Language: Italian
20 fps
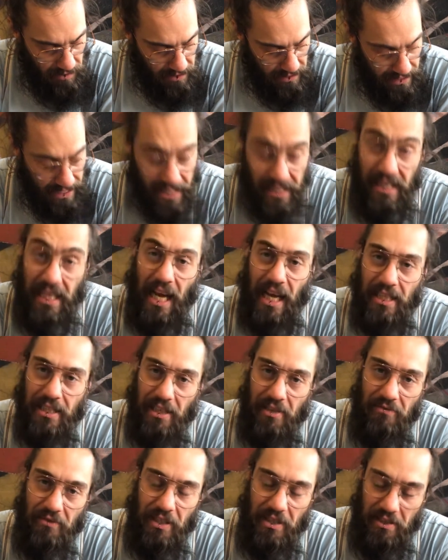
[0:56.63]
Che data
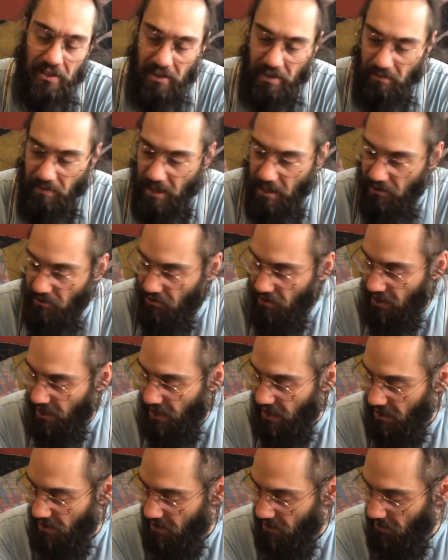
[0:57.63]
il 26 maggio,
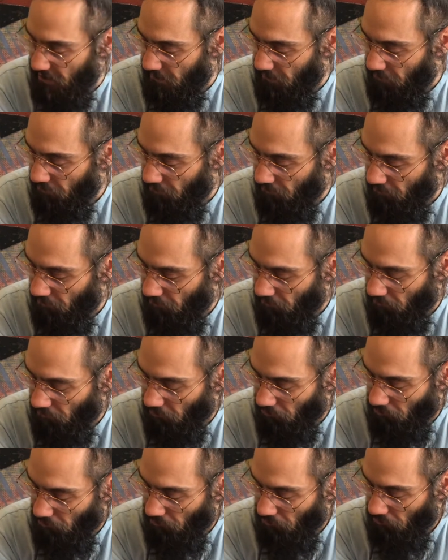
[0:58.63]
ragazzi.
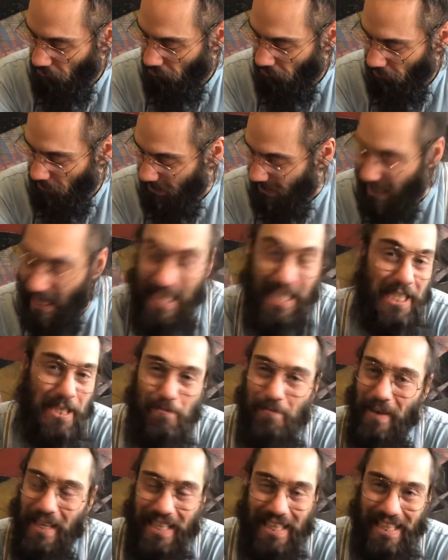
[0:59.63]
Che
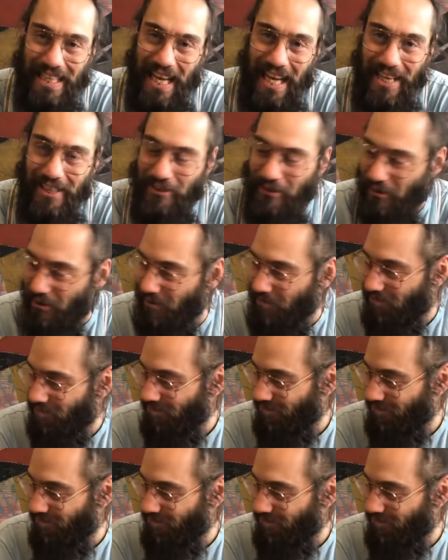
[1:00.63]
spettacolo!